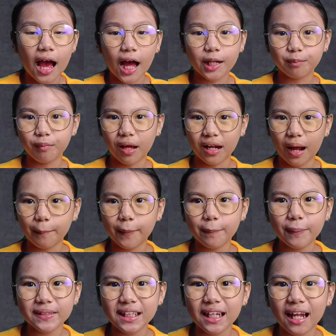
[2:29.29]
at marami
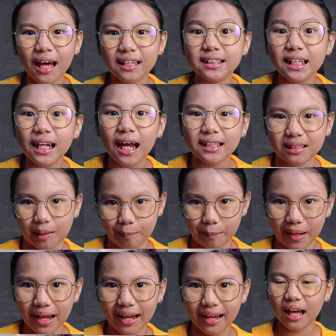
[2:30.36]
pa silang
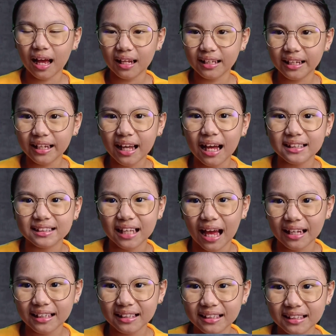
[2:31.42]
sinasamba sa
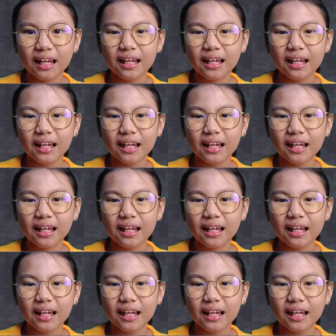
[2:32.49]
kalikasan